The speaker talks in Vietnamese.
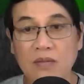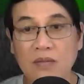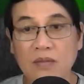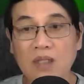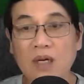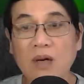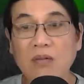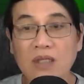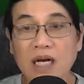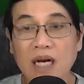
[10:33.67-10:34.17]

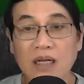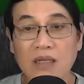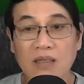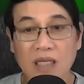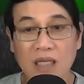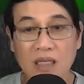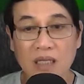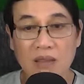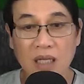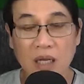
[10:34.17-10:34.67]
Không cần
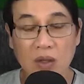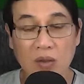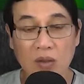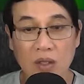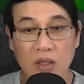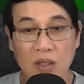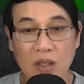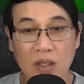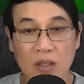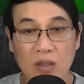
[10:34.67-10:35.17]
thiết
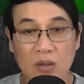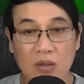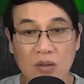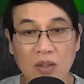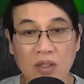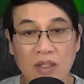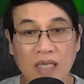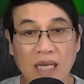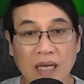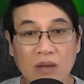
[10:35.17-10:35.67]
đâu,
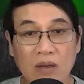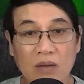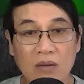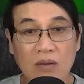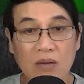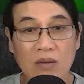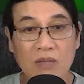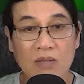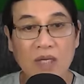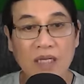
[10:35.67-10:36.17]
tụi
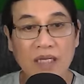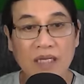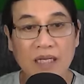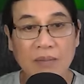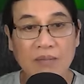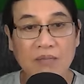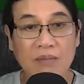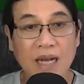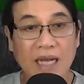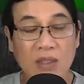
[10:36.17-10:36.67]
cháu mới
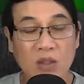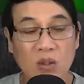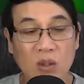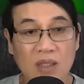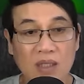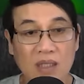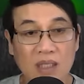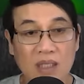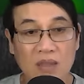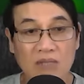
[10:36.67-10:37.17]
gặp ba
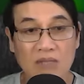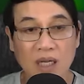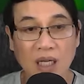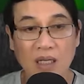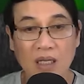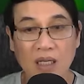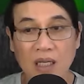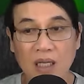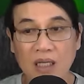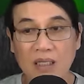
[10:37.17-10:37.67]
tuần trước
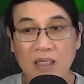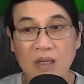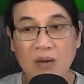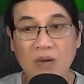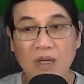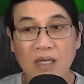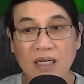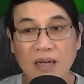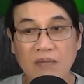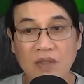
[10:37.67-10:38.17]
mà, không
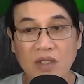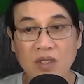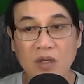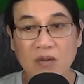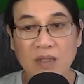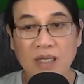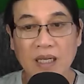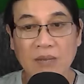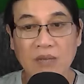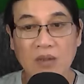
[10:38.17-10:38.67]
có gặp
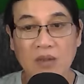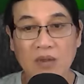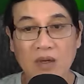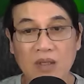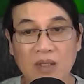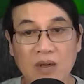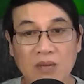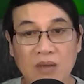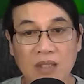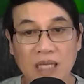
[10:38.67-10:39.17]
nhiều năm
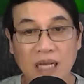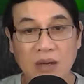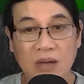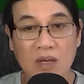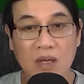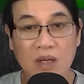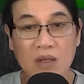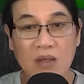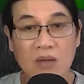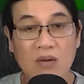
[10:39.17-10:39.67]
còn không
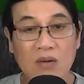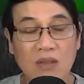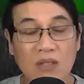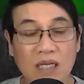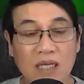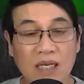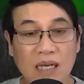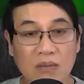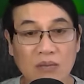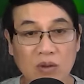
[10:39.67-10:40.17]
sao, huống
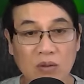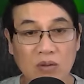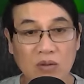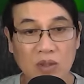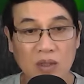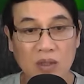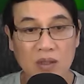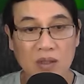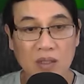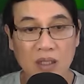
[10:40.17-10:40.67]
chi là một
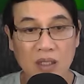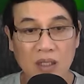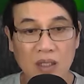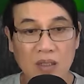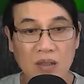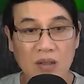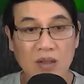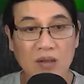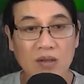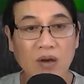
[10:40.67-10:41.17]
tuần.
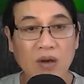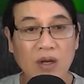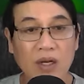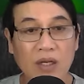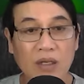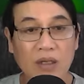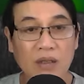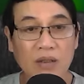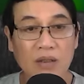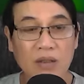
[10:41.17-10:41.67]
Con
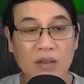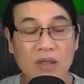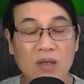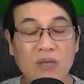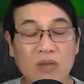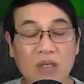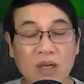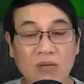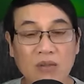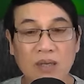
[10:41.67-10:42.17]
nói có
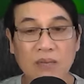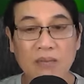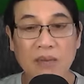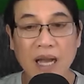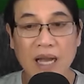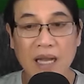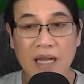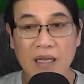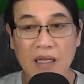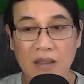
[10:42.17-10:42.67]
đúng không vậy
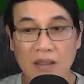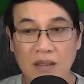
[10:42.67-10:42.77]
ba?